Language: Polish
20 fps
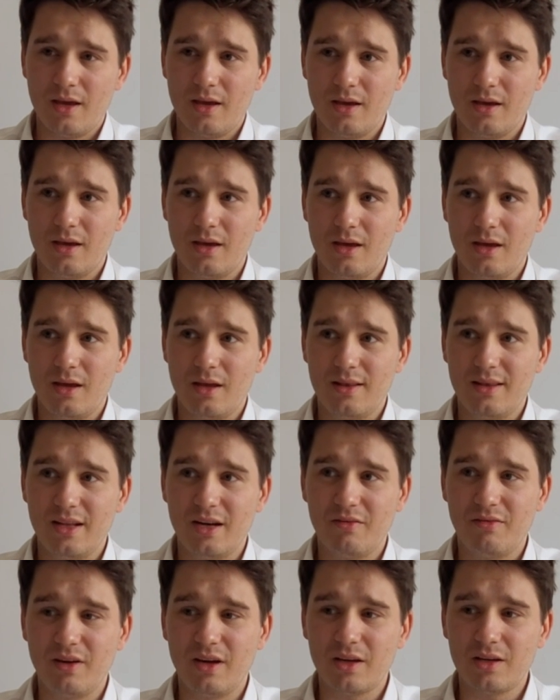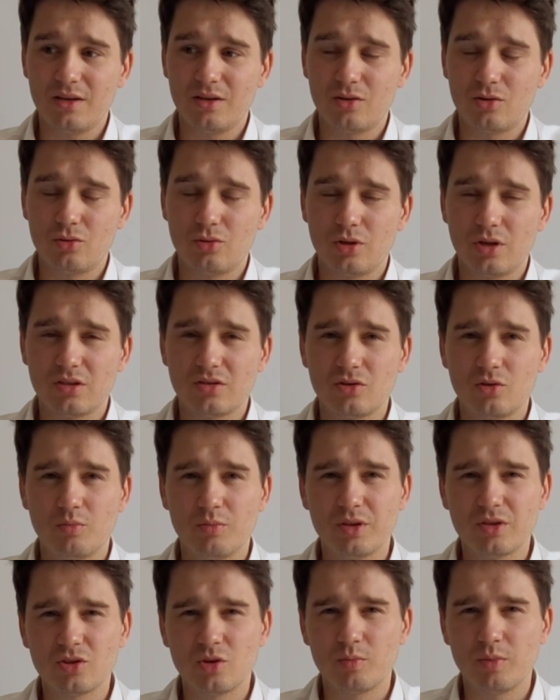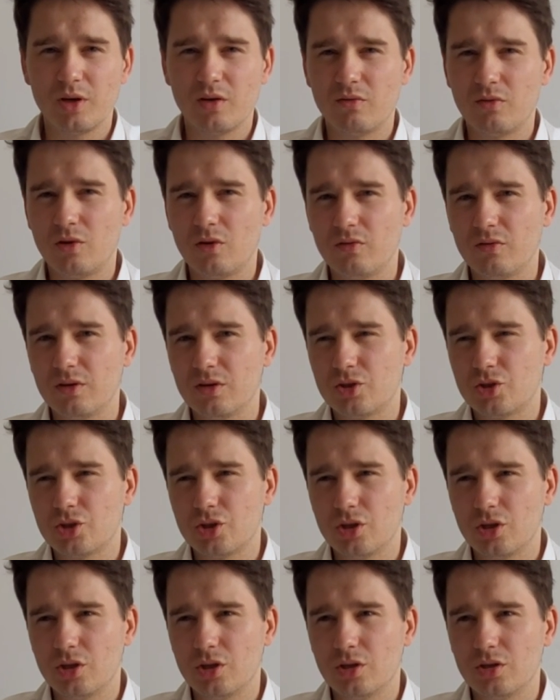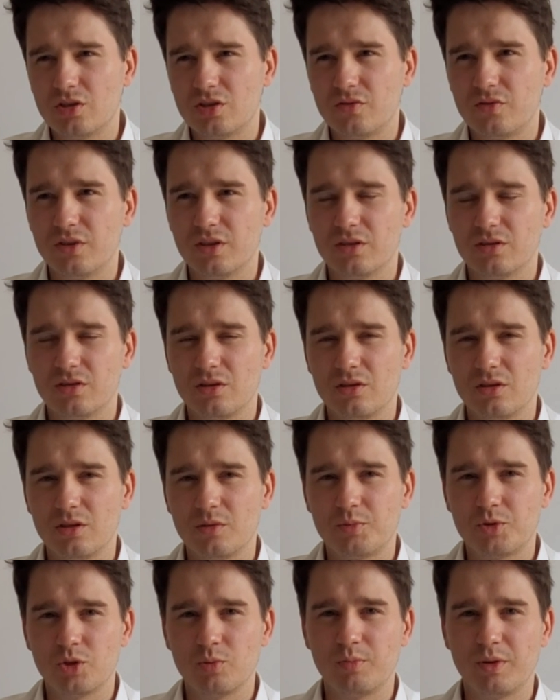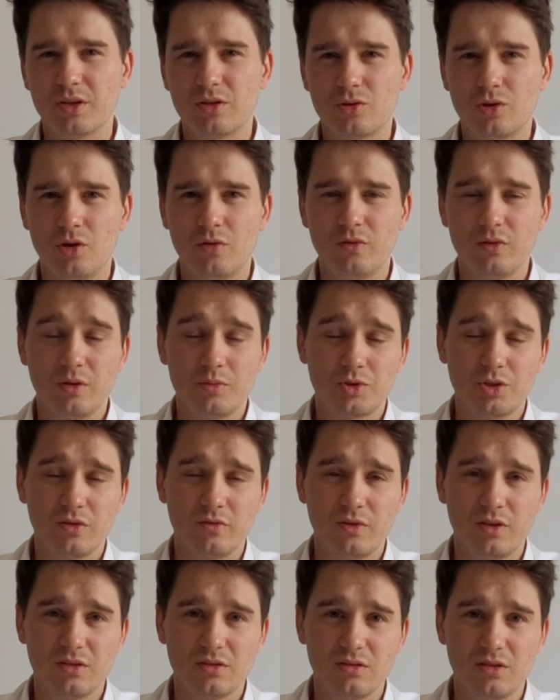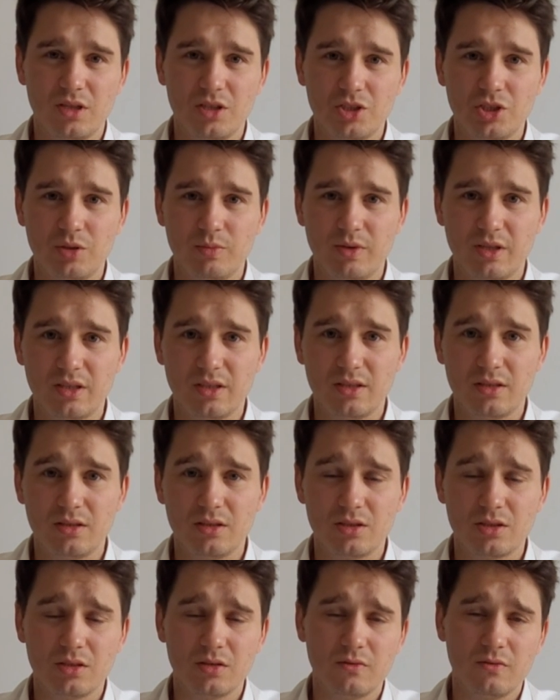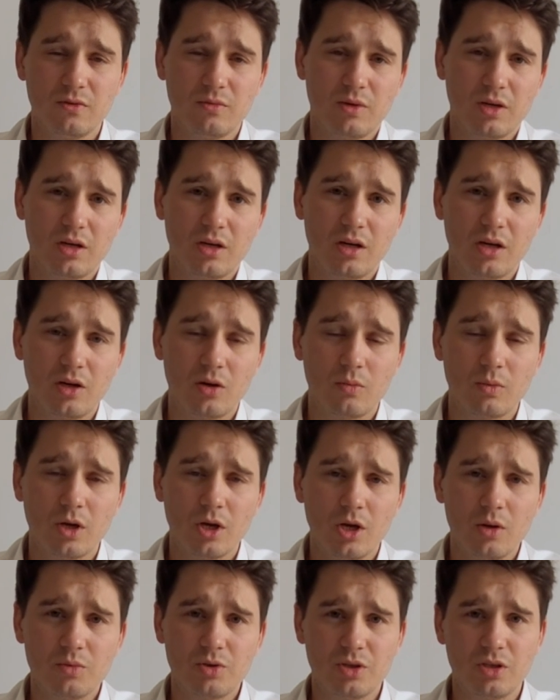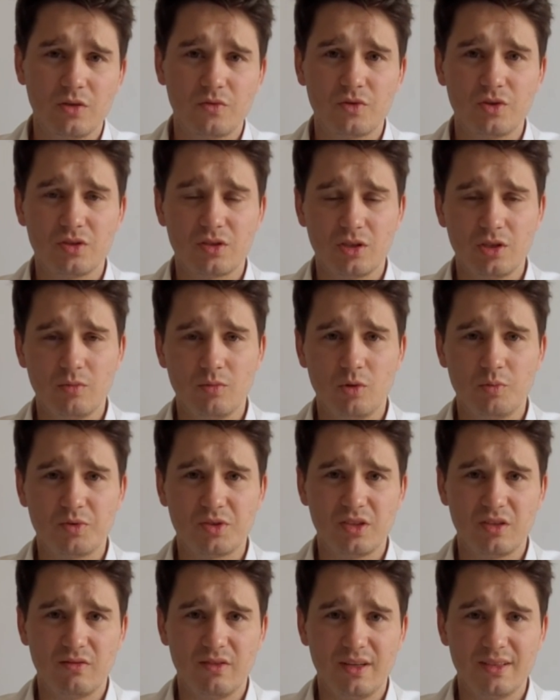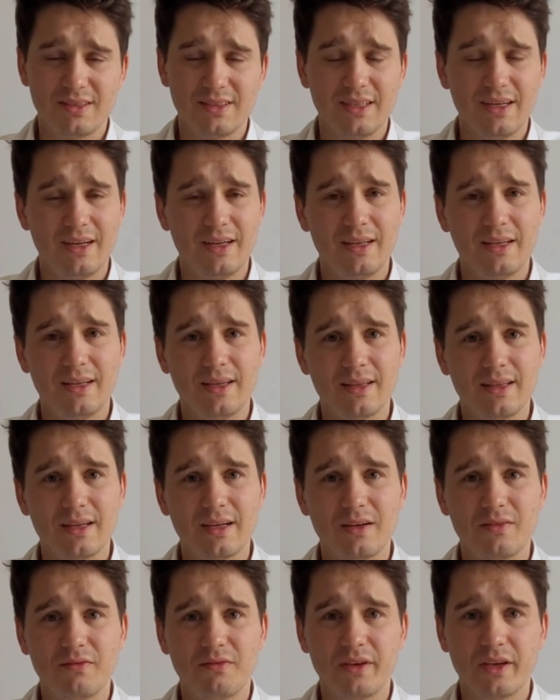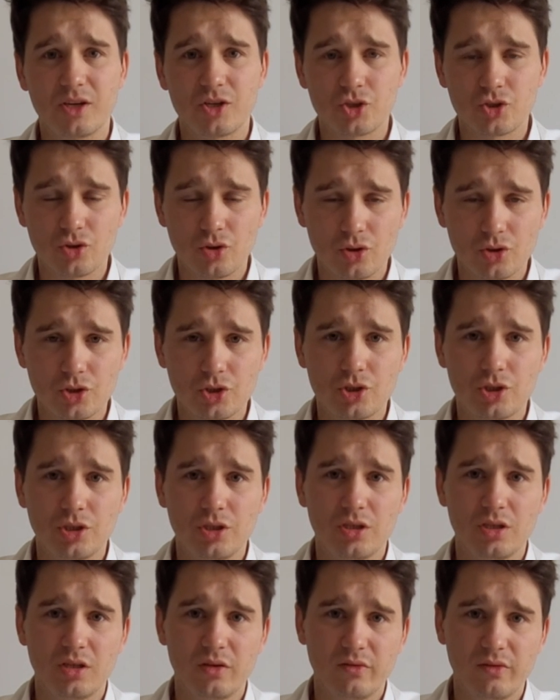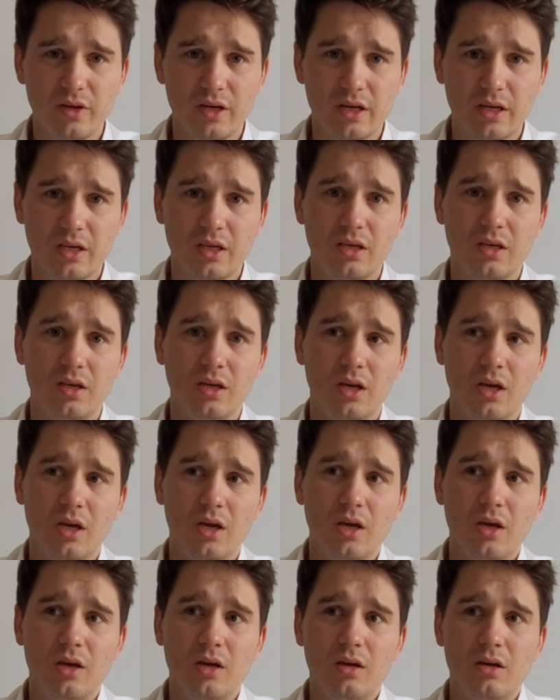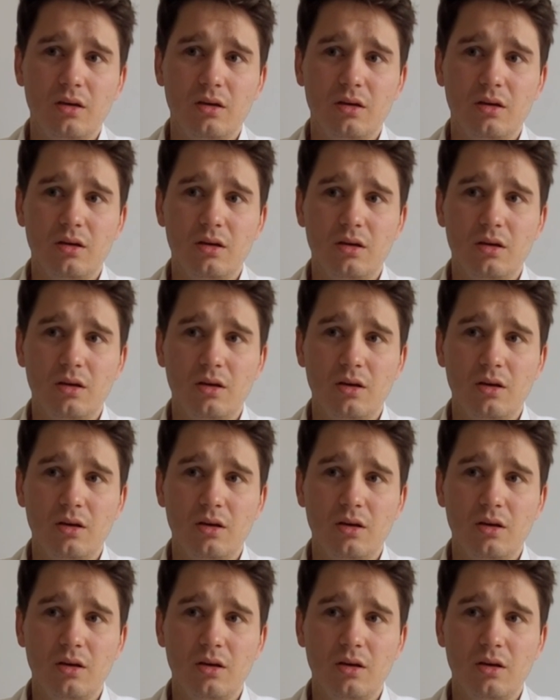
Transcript: E, nerwiaki, które są bezobjawowe, czyli stwierdzone przypadkowo, np. w rezonansie magnetycznym, wymagają przede wszystkim obserwacji, ale jednak w większości nerwiaki e,